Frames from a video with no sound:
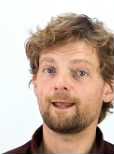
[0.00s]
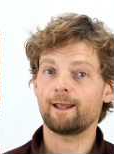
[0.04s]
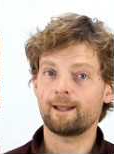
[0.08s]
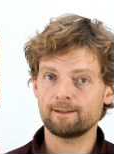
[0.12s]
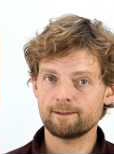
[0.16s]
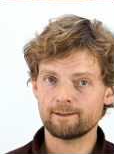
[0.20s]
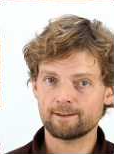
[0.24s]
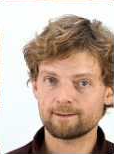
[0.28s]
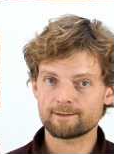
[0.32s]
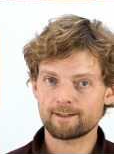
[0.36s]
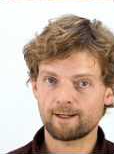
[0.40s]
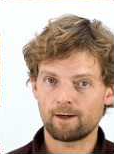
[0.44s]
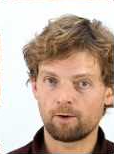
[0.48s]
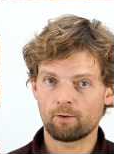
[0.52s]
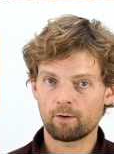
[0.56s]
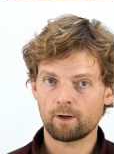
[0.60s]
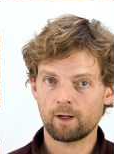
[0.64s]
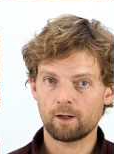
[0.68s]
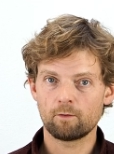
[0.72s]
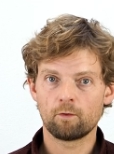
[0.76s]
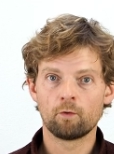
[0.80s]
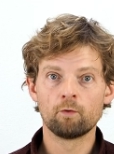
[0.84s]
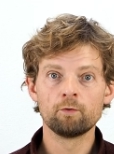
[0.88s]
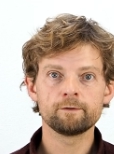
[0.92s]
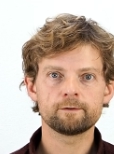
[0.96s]
inneres
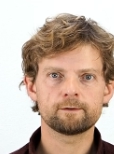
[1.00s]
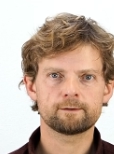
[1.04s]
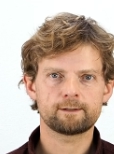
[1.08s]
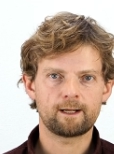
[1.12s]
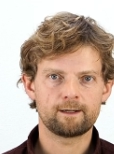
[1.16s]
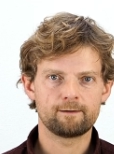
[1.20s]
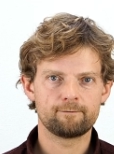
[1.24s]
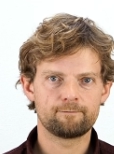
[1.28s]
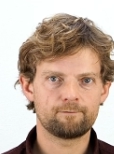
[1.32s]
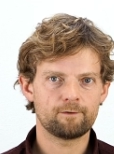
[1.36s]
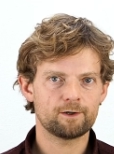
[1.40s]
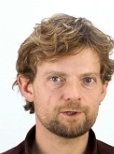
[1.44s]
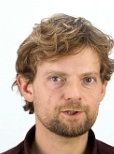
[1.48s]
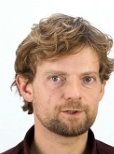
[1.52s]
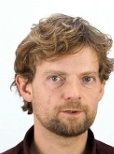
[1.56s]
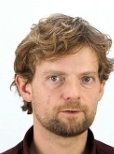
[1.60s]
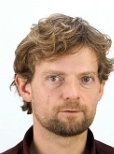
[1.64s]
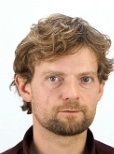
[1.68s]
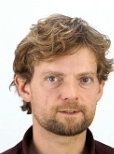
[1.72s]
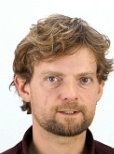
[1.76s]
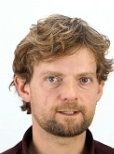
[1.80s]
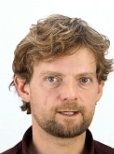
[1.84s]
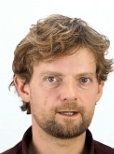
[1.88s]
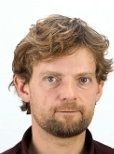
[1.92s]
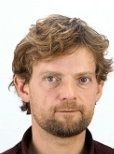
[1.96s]
Auge und deine
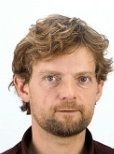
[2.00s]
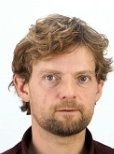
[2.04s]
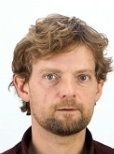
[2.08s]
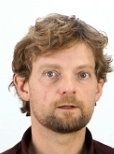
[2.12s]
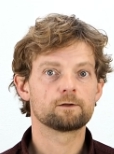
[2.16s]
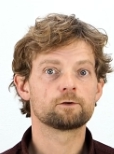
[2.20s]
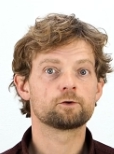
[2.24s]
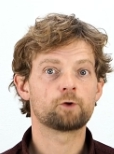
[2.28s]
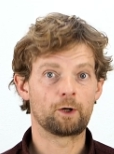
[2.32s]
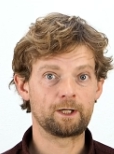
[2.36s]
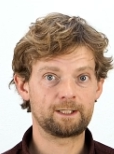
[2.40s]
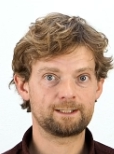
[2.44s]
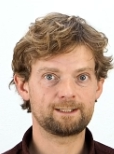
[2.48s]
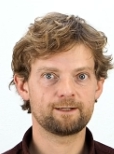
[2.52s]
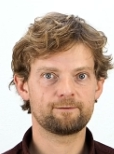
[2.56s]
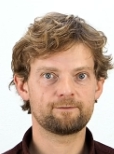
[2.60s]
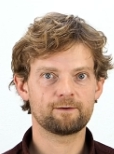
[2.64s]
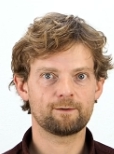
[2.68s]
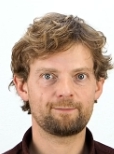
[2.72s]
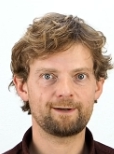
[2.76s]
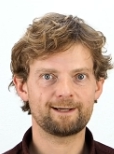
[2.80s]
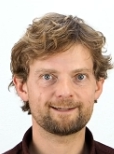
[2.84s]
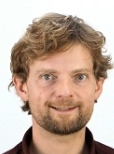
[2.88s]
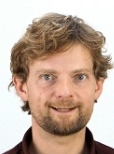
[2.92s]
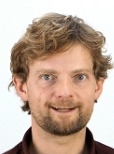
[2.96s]
Vorstellungskraft deutlich
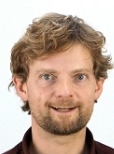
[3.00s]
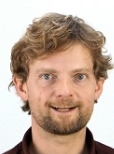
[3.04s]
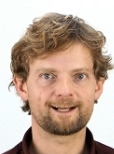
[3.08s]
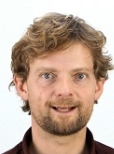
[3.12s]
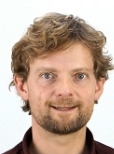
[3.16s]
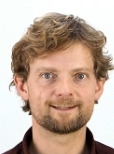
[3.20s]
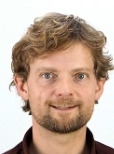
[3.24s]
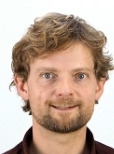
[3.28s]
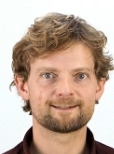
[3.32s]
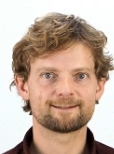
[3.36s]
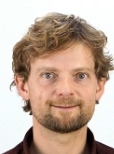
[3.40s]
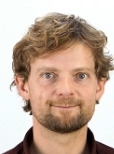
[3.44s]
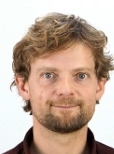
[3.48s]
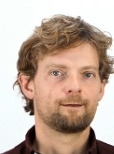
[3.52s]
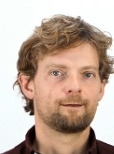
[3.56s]
verbessern kannst.